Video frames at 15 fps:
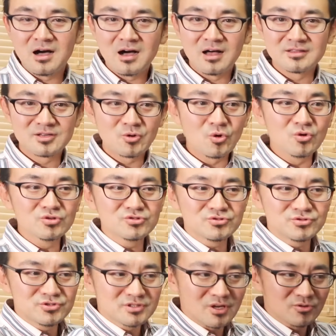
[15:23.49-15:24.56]
あああーってこういう
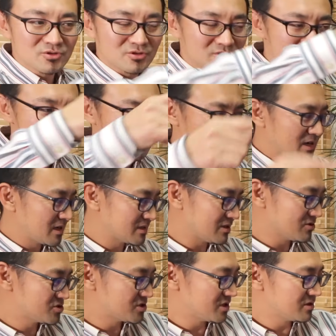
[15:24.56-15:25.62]
風な音のつなぎ方
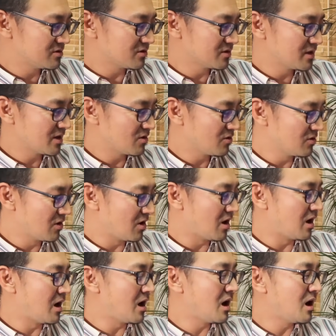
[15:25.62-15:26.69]
をしてるので、この
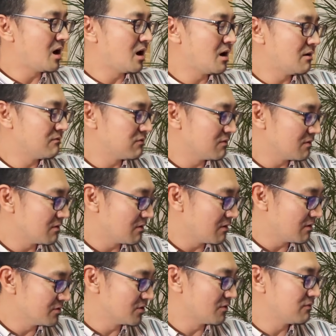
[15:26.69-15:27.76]

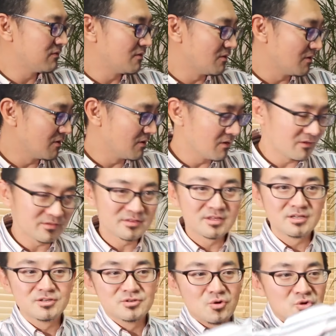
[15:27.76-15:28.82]
アーフォーのフォーって
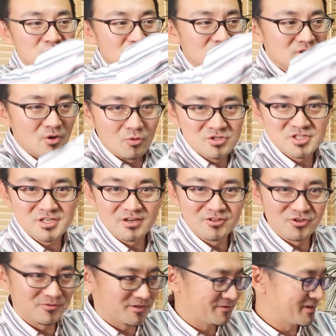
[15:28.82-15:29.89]
いう音って落ちてる
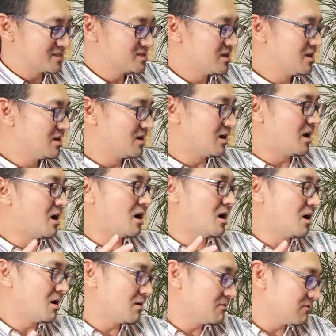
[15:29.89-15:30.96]
と思います。
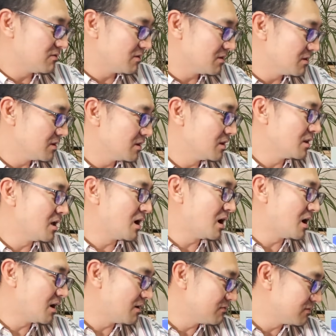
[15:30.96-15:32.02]

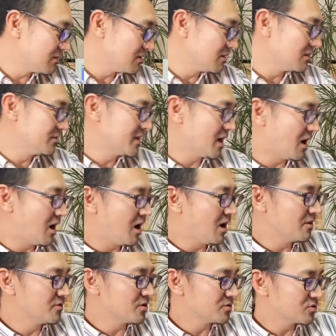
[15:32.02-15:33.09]
awful, a w で a
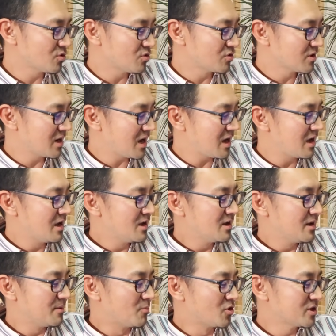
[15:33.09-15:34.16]
のところが
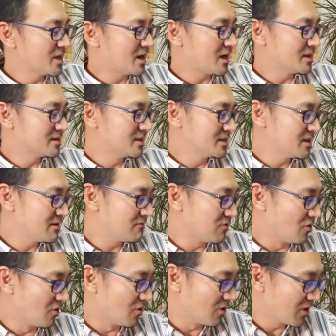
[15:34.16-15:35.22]
盛り上がってて f
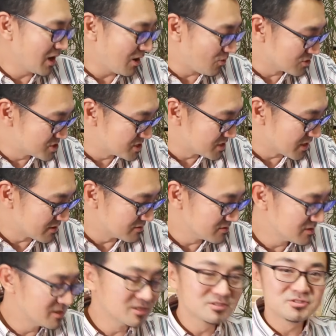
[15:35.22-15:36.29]
o ーが落ちてるっ
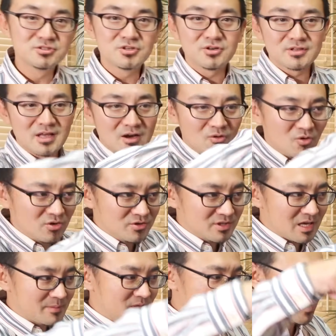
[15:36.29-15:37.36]
ていうようなこういう
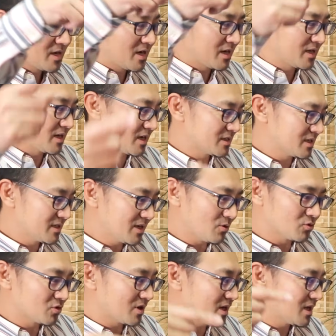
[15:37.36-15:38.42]
波の描き方で
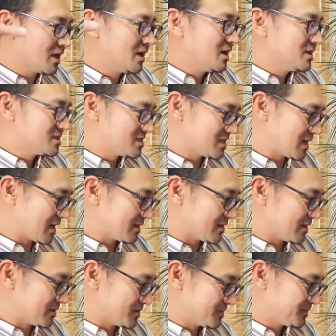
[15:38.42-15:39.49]
音がつながっ
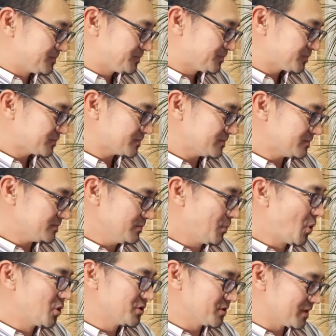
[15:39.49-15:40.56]
てる
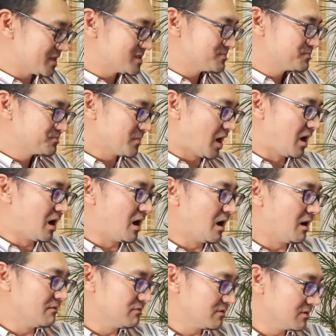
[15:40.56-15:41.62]
ポイントです
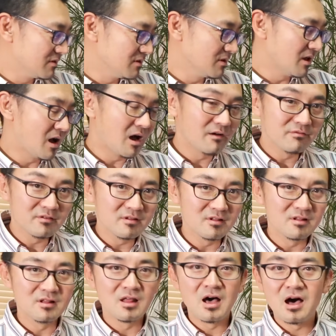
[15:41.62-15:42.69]
ああ、フォー、あ、w フォー、
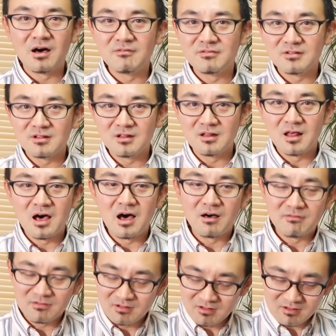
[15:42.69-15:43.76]
a w
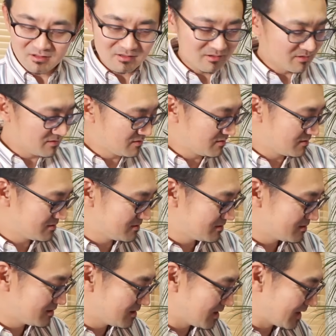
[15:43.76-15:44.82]
フォー、
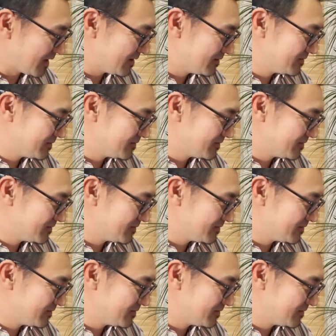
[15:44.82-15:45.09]
a はい